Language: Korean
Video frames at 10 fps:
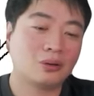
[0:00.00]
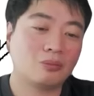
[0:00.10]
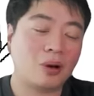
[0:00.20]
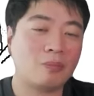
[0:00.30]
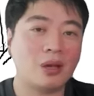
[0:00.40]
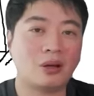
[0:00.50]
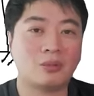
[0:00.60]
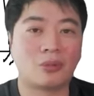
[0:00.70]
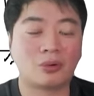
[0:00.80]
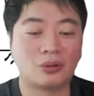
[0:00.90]

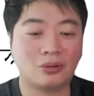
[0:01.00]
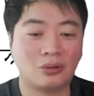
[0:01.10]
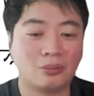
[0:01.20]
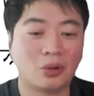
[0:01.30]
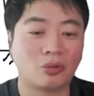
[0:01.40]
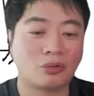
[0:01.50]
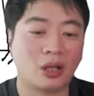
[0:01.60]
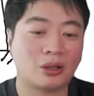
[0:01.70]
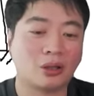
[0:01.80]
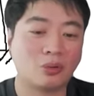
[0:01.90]
판매하는 물은 몇 군데
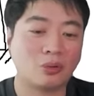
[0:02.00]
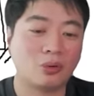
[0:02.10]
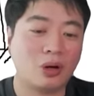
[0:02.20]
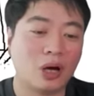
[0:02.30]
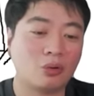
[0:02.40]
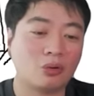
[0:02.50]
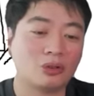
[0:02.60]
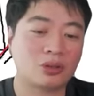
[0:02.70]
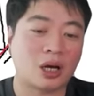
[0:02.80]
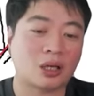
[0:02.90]
안 되고 한
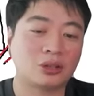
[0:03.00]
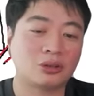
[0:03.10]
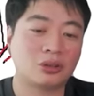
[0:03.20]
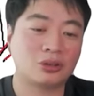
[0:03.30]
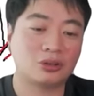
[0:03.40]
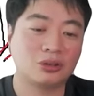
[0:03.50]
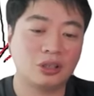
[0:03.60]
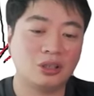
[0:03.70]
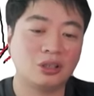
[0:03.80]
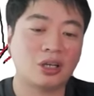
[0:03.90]
군데서 다 가져왔는데
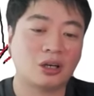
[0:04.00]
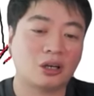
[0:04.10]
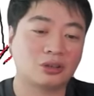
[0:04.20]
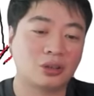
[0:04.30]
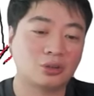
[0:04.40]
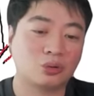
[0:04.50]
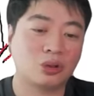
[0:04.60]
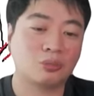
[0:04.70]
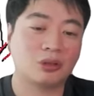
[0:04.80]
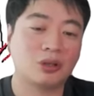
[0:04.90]
지는 이가게 가져왔죠
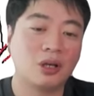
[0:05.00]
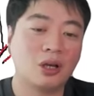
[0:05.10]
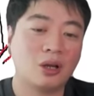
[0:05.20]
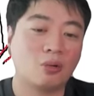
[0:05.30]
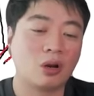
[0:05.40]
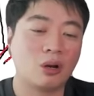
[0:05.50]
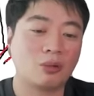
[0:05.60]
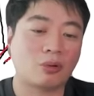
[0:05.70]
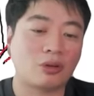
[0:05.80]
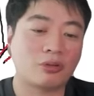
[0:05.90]
그러면은
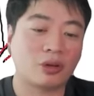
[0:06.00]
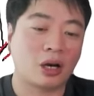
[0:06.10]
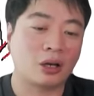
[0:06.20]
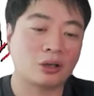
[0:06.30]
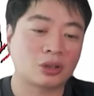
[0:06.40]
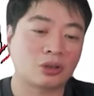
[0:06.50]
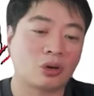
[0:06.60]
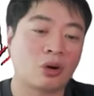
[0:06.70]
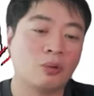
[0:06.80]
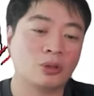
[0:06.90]
원래보다 올랐을 때 가격 교차가 더
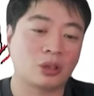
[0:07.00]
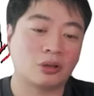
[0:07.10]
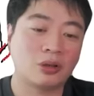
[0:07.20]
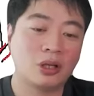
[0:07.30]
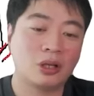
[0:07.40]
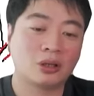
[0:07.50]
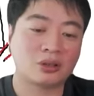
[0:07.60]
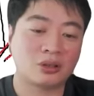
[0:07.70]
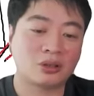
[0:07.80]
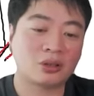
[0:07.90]
커 보이잖아요
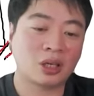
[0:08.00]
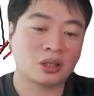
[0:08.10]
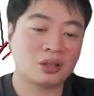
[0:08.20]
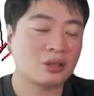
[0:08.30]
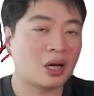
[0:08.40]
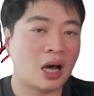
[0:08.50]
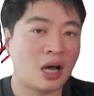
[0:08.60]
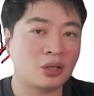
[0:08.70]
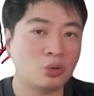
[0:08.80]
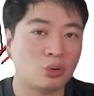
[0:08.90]
그래서 특, 특가
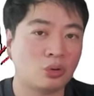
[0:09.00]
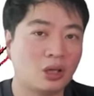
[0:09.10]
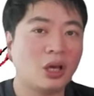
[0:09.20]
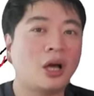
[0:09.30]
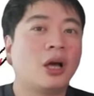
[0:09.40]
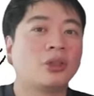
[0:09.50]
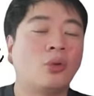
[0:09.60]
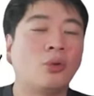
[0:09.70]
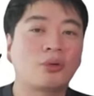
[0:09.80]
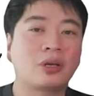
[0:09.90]
할인 요율이 더
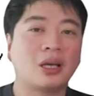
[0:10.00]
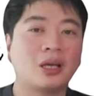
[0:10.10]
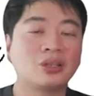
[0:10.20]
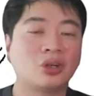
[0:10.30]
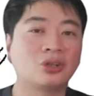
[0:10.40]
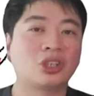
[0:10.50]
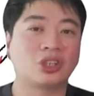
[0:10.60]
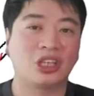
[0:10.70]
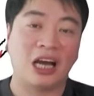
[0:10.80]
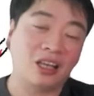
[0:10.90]
높게
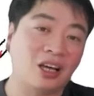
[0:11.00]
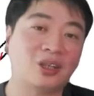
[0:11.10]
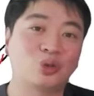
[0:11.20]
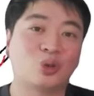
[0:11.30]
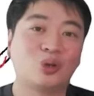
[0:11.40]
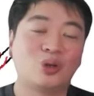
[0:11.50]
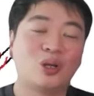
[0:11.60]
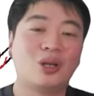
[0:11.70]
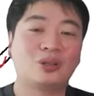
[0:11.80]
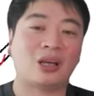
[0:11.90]
설정이 가능하겠죠
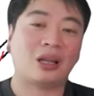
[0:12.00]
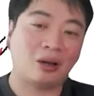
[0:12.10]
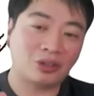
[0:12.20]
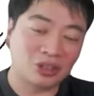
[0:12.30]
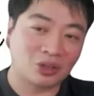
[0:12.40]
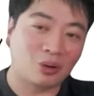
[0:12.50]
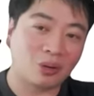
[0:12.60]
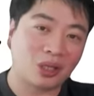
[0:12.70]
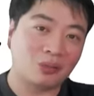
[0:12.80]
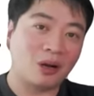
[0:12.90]
다나와
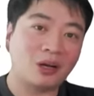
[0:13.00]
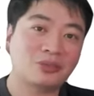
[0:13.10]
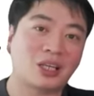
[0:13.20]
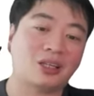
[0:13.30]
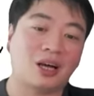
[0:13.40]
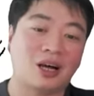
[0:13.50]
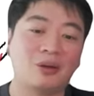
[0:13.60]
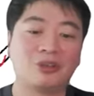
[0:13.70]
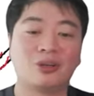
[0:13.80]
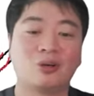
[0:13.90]
최저가보다 이만큼 싸다
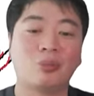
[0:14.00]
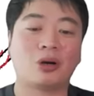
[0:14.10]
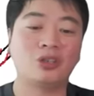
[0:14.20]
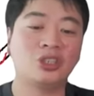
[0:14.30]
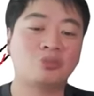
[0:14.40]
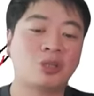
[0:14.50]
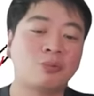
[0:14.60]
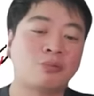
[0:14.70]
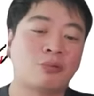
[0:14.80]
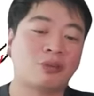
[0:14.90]
하면서 막
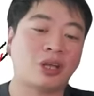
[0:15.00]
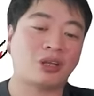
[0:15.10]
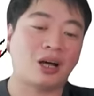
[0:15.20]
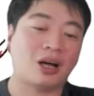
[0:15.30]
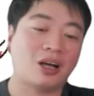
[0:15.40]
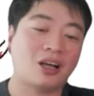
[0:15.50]
27% 싸다